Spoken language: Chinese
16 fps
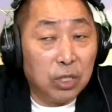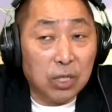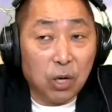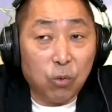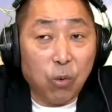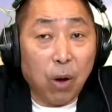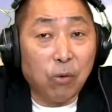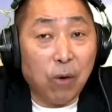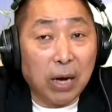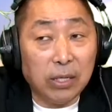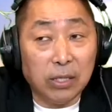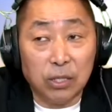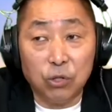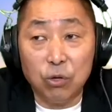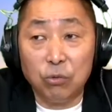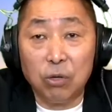是呢乖乖
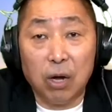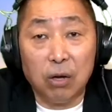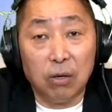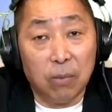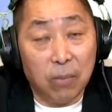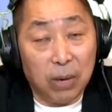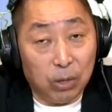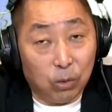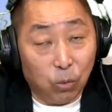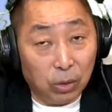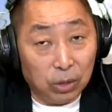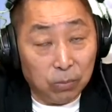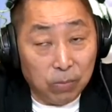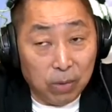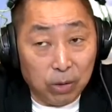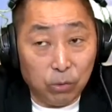的受到了美国
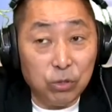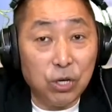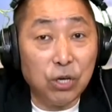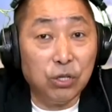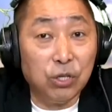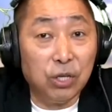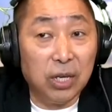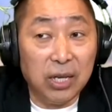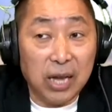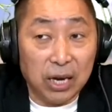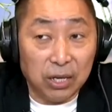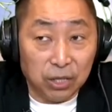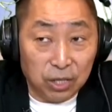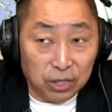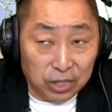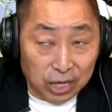美国政治力
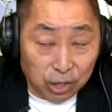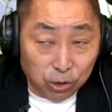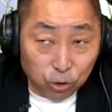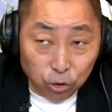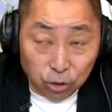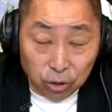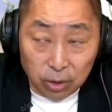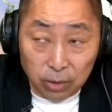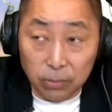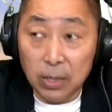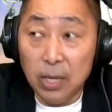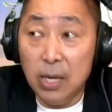量的钳制的，